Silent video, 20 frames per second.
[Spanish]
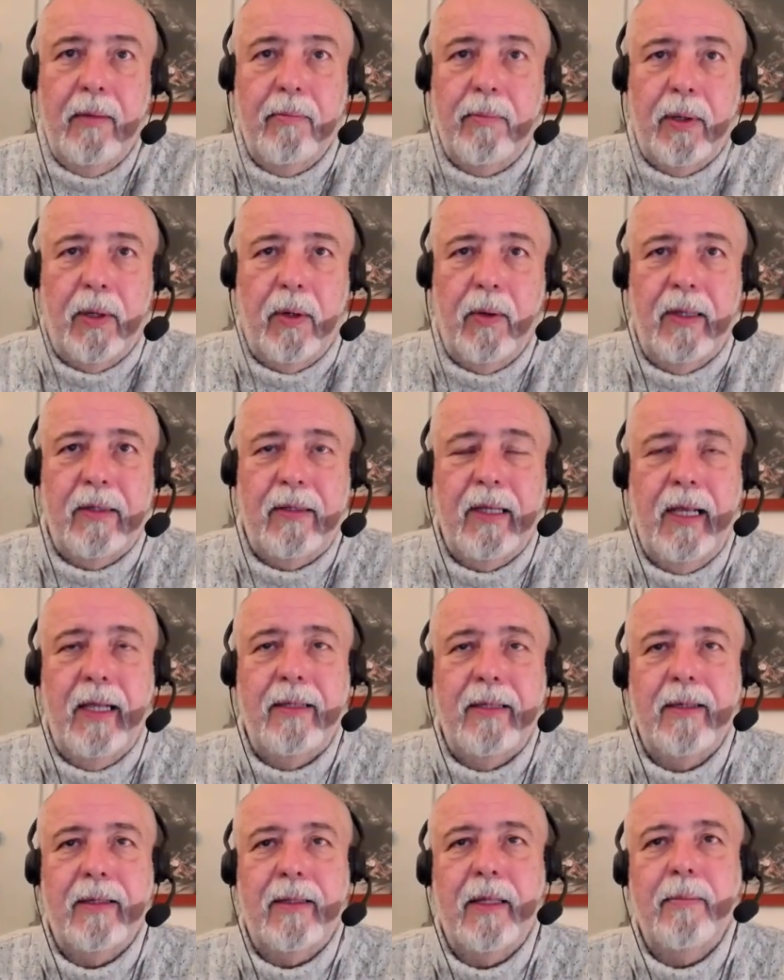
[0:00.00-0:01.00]
pero ese es el
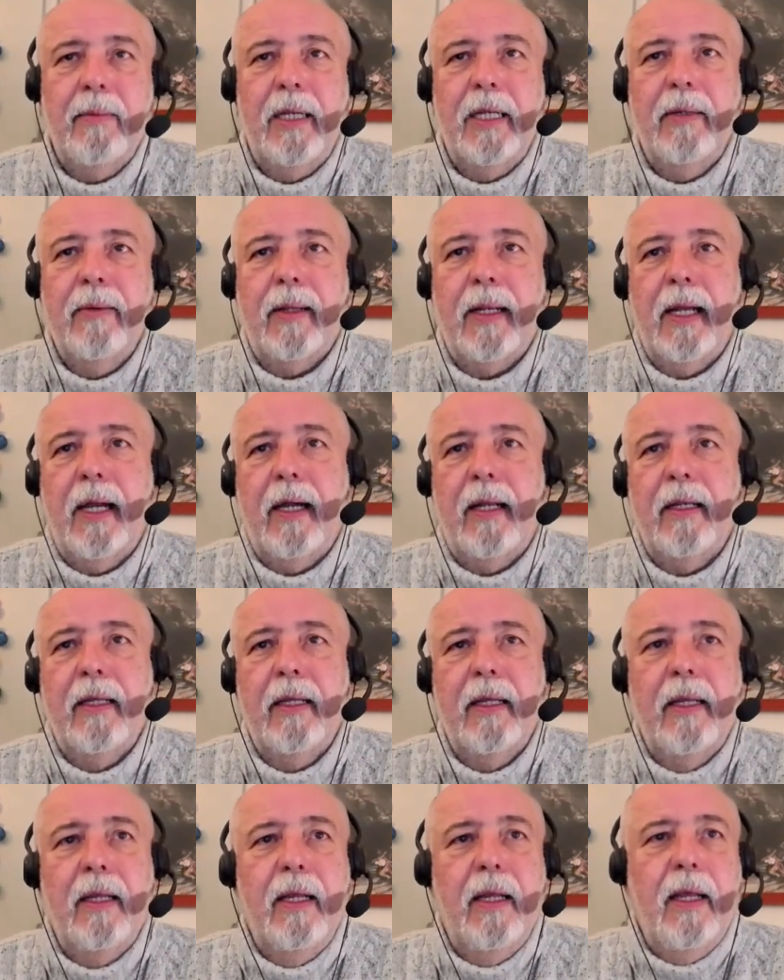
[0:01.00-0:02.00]
sistema liberal.
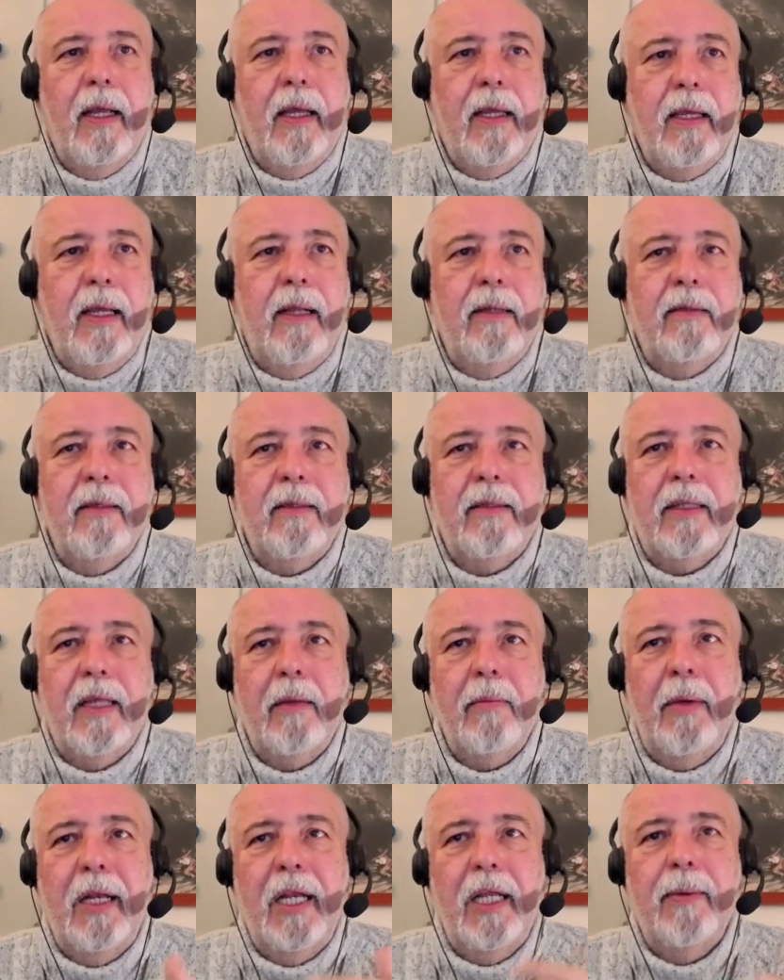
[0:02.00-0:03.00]
Y el
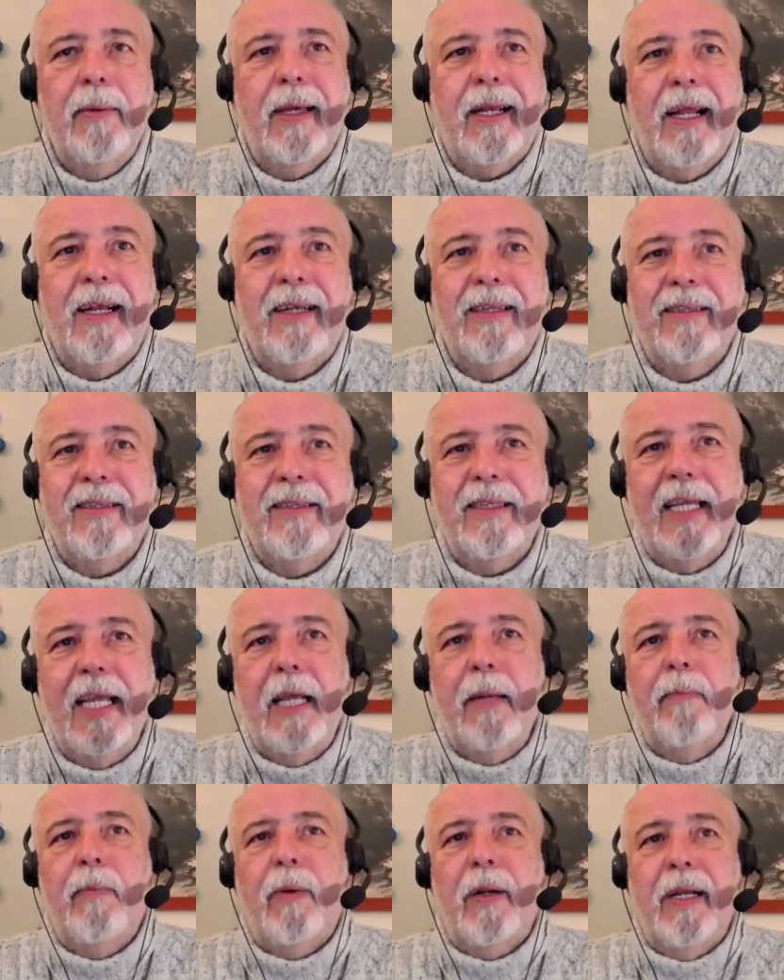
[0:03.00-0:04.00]
sistema liberal
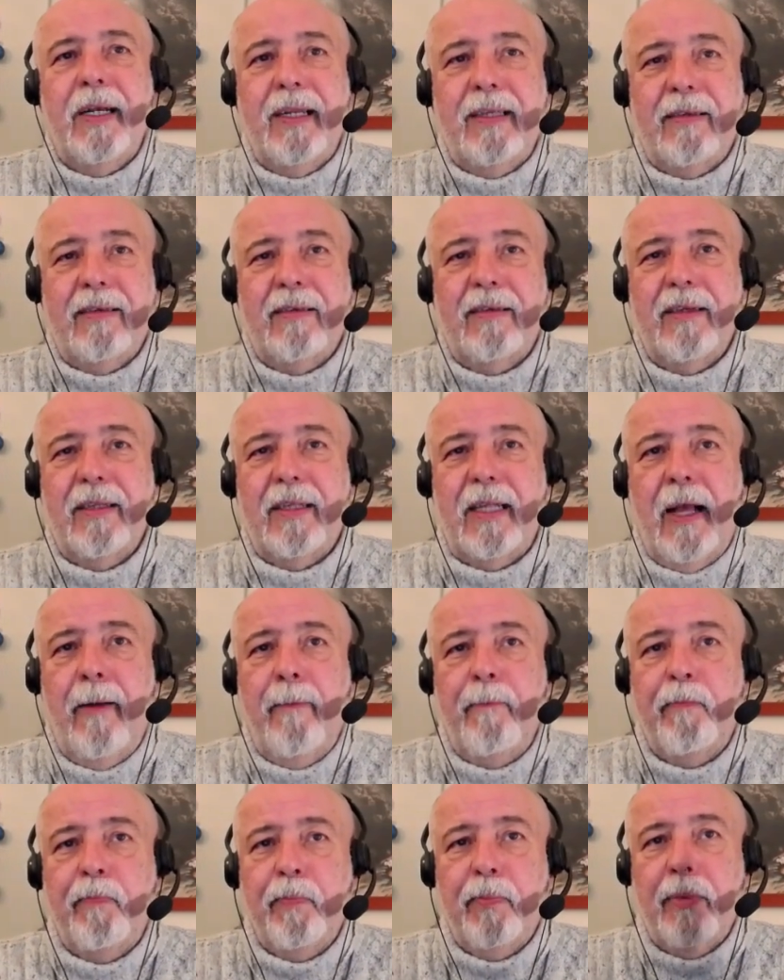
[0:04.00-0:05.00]
siempre
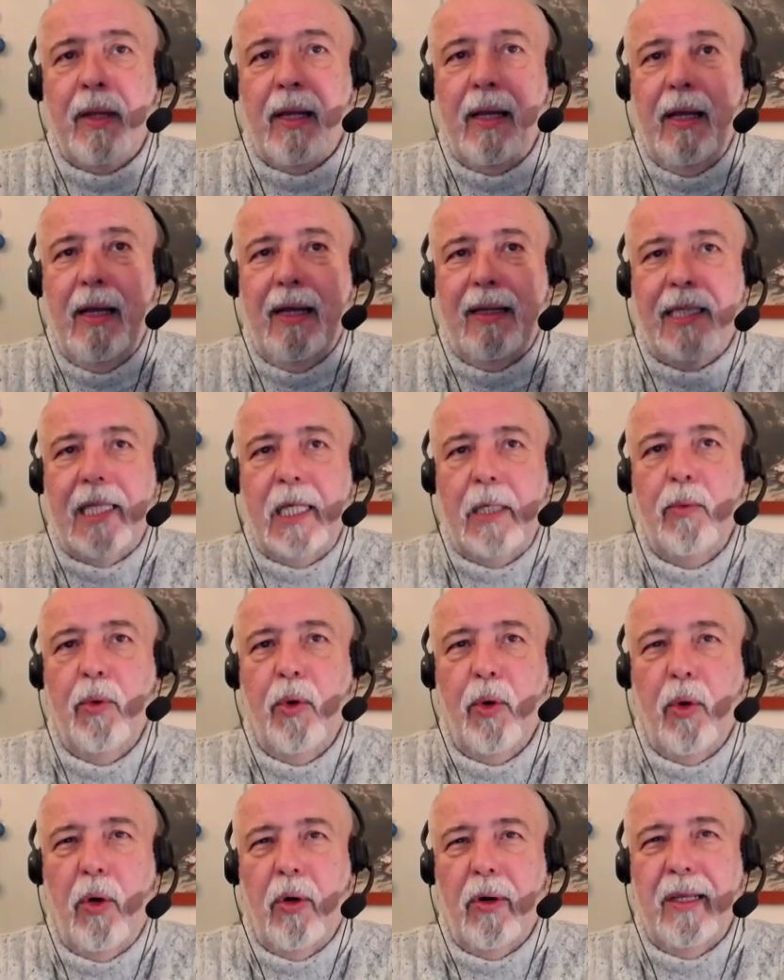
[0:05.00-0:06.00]
necesita
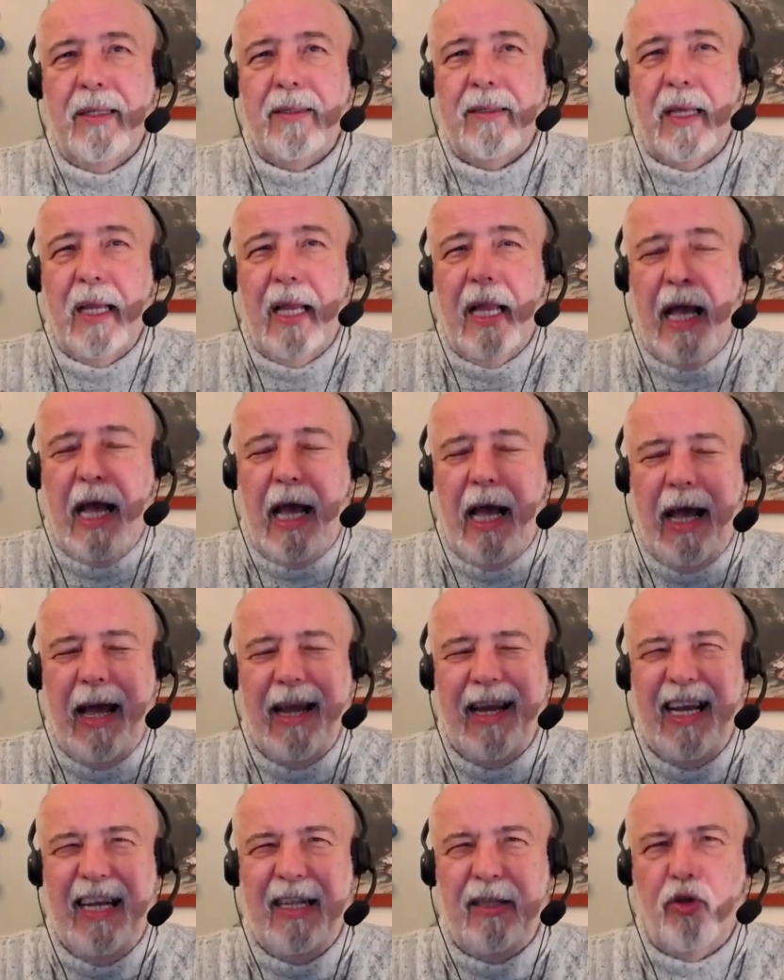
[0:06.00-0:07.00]
tiburones
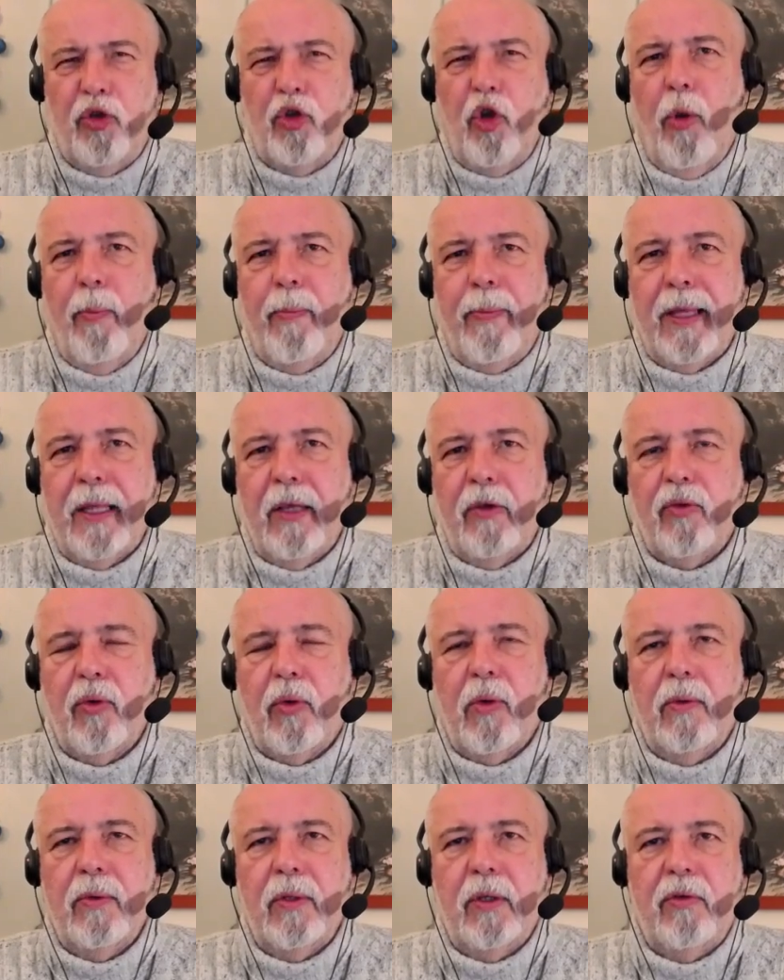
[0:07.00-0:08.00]
en el tope de sus
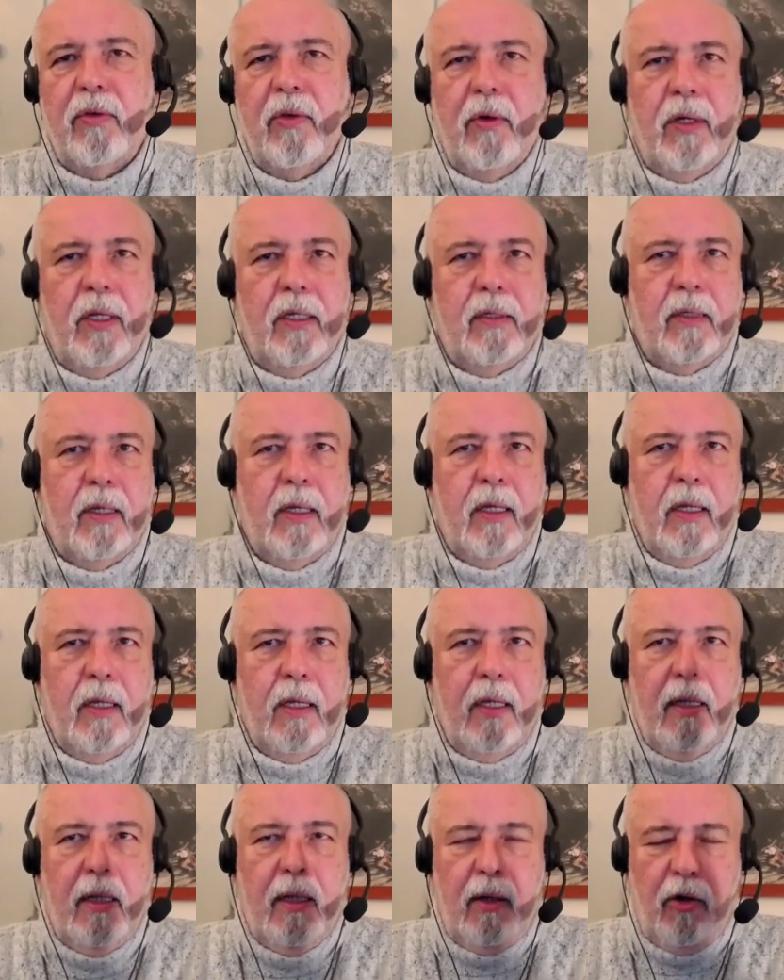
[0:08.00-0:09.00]
condiciones.
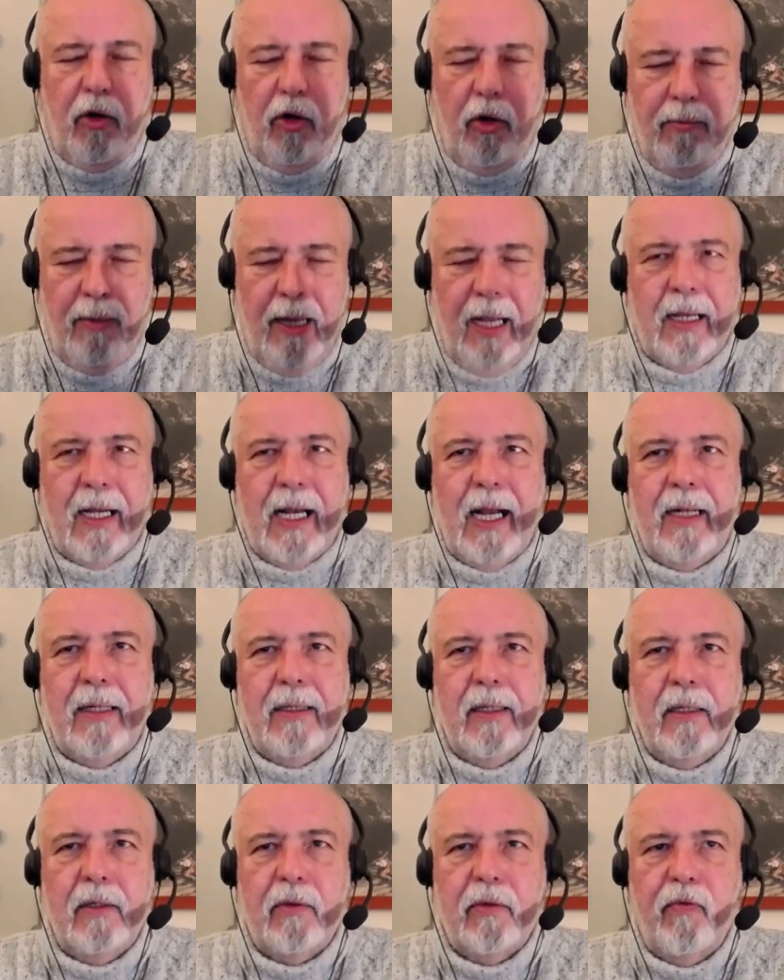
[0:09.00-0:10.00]
Los más
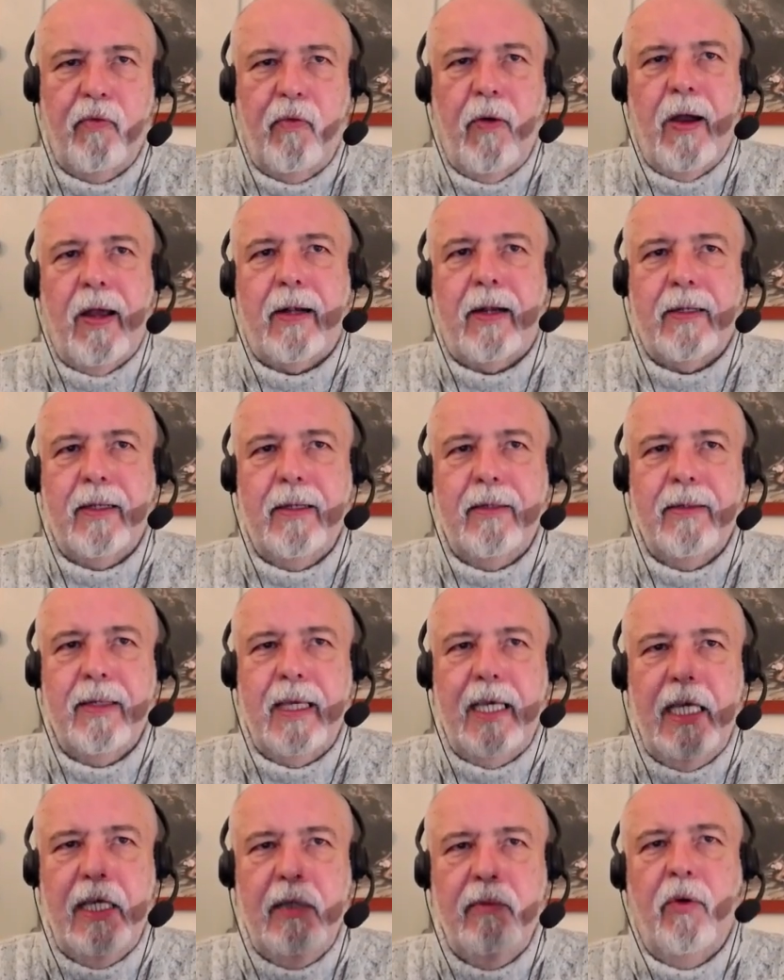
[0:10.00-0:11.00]
grandes, fuertes
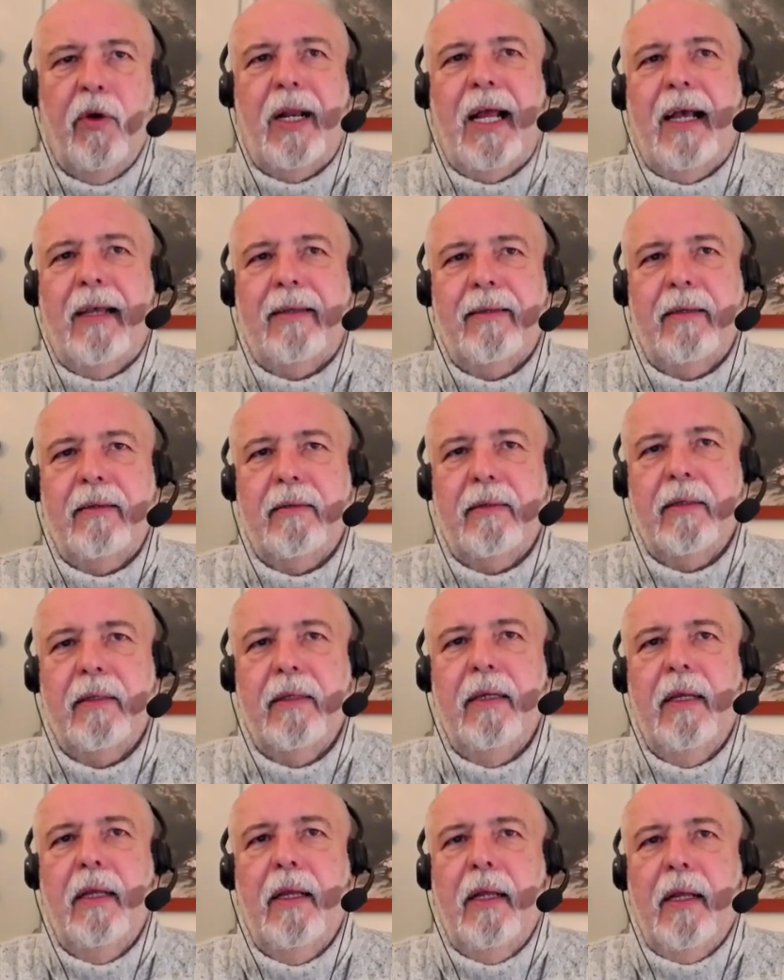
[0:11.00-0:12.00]
y voraces.
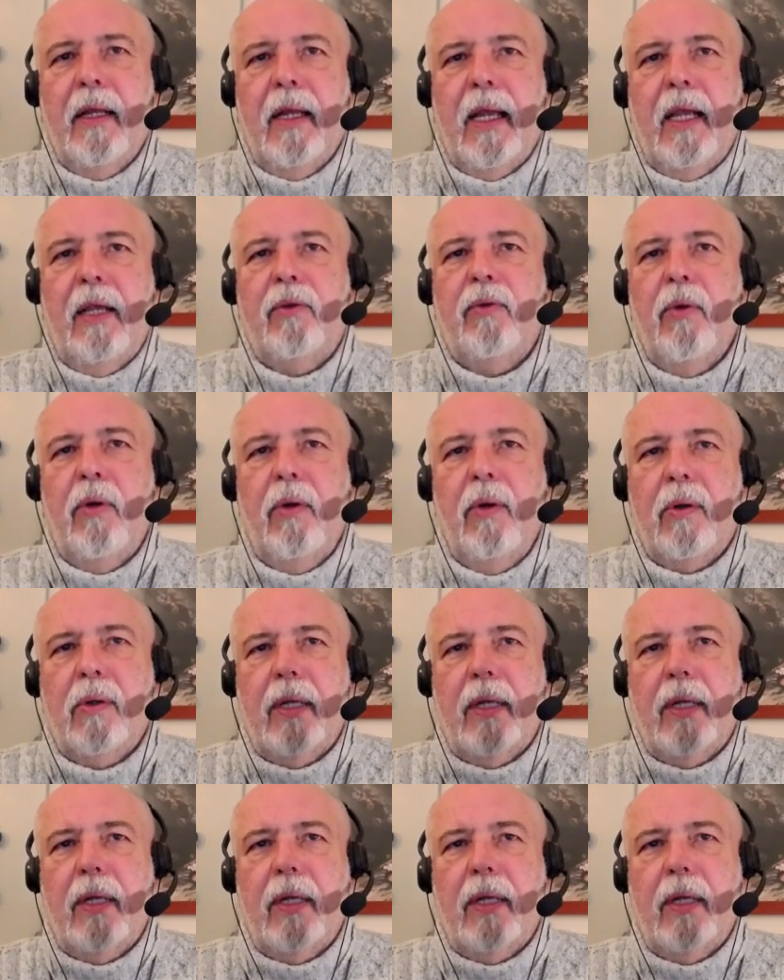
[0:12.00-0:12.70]
Esto, es